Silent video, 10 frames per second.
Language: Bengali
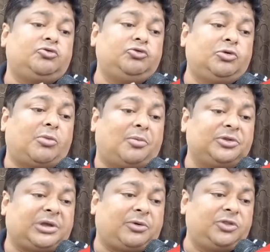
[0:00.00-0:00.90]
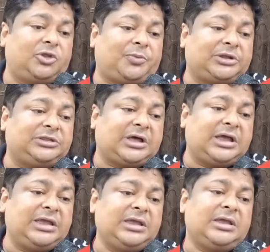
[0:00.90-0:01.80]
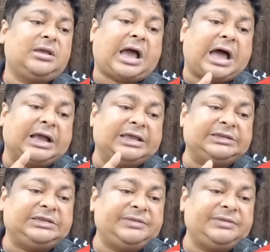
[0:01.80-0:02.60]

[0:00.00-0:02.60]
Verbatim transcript: শুধু মমতা বন্দ্যোপাধ্যায় আগে